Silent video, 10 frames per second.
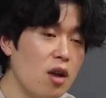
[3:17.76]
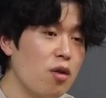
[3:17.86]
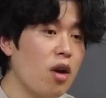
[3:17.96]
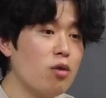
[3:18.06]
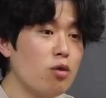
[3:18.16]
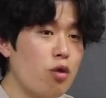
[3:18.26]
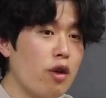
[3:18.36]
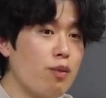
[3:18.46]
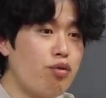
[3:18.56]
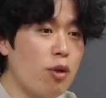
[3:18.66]
야 너
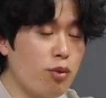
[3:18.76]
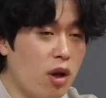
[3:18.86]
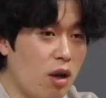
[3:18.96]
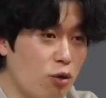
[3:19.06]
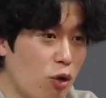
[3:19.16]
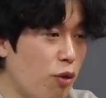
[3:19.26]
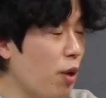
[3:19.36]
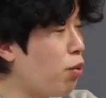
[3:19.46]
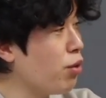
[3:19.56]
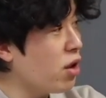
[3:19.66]
되게 부럽다. 저번에
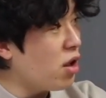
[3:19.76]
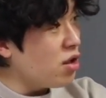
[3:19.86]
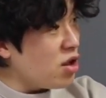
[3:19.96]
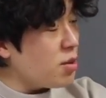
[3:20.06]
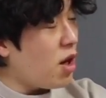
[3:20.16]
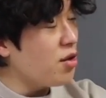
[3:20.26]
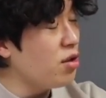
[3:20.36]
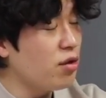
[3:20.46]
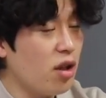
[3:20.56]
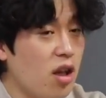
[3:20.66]
보니까 니네 집
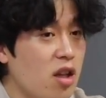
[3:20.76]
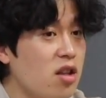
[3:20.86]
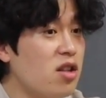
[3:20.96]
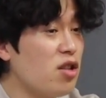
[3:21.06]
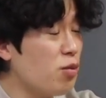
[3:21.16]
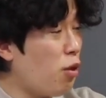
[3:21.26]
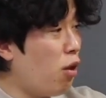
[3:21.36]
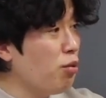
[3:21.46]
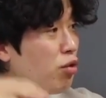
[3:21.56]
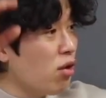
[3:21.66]
갔을 때 니네 집
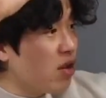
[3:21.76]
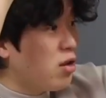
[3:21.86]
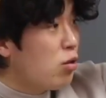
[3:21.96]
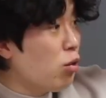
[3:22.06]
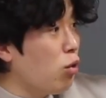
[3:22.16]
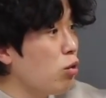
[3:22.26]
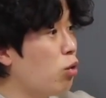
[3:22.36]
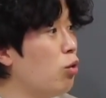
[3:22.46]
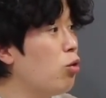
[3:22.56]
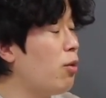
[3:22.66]
엄청 크고
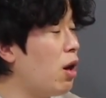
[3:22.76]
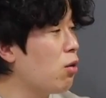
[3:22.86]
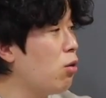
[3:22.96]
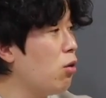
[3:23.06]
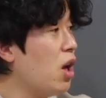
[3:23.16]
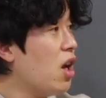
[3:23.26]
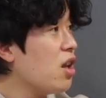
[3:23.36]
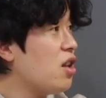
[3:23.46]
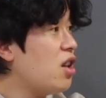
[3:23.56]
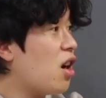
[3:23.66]
돈도 많고
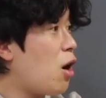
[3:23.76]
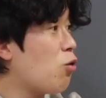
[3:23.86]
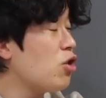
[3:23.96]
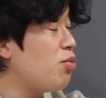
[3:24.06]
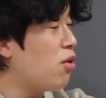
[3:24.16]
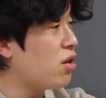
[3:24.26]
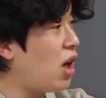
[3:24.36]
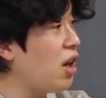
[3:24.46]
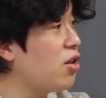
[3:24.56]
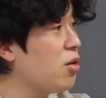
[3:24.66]
야 네가 갖고 싶은 거
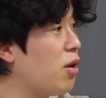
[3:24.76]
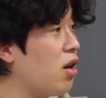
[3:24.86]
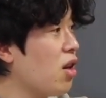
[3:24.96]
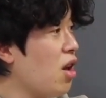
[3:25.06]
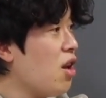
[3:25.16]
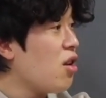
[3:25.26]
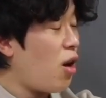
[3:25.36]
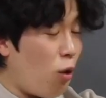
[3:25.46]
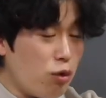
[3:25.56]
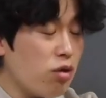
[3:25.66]
다 있더만. 야
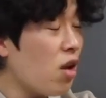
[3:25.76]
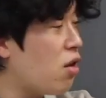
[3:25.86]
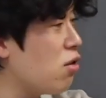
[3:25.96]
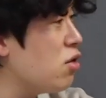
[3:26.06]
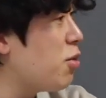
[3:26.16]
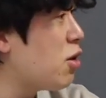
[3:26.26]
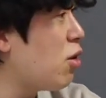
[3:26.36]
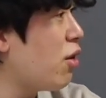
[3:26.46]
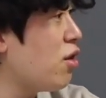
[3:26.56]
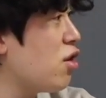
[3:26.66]
어떻게 그런 집에서
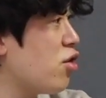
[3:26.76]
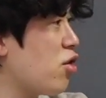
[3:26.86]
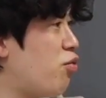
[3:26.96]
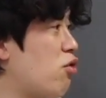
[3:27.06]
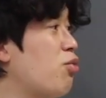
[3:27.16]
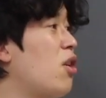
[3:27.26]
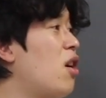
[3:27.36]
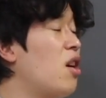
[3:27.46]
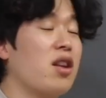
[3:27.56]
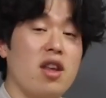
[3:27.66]
태어났냐 진짜
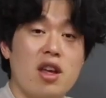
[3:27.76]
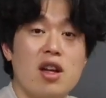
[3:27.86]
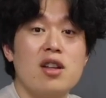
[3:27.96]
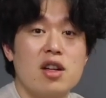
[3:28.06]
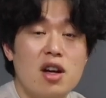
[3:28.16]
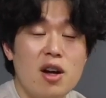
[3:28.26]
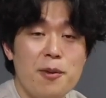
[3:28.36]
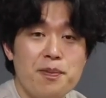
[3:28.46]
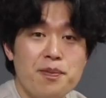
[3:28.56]
부럽다 이렇게 얘기를 하니까